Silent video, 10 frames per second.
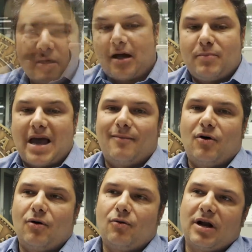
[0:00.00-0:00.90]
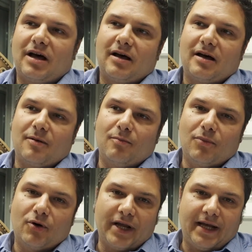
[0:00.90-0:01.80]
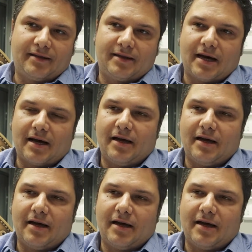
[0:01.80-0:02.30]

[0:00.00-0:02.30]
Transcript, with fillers: Abbiamo una moneta